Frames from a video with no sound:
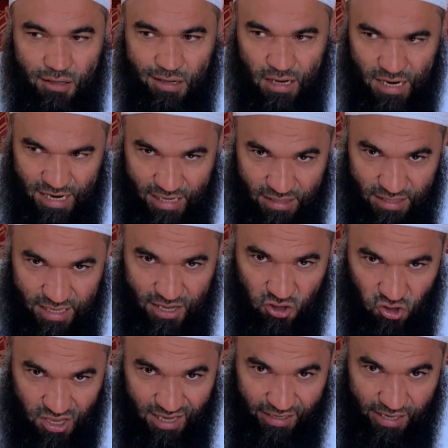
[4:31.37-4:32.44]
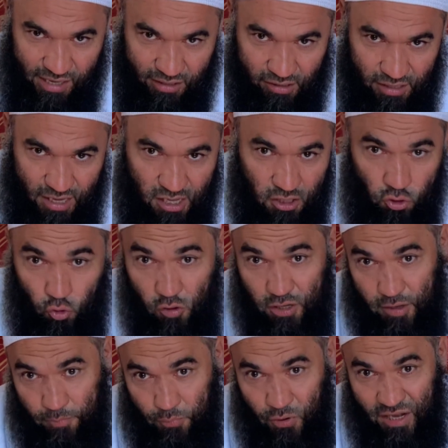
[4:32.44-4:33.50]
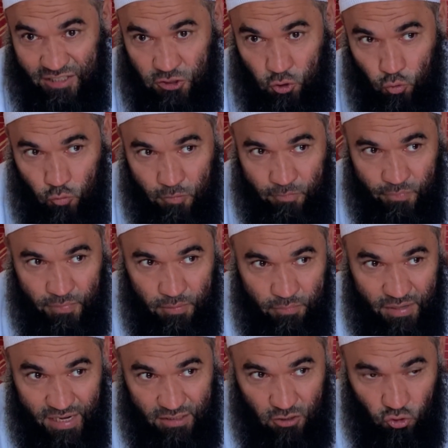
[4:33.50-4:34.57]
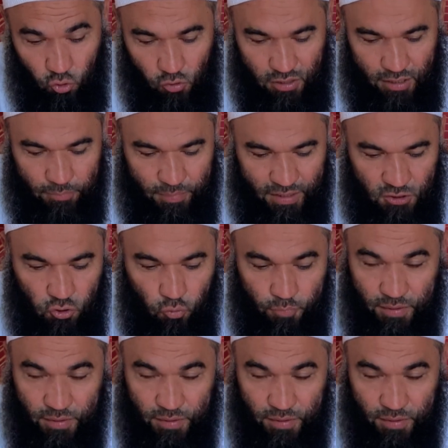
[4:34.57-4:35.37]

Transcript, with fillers: родных шакык или только по отцу брата только по отцу,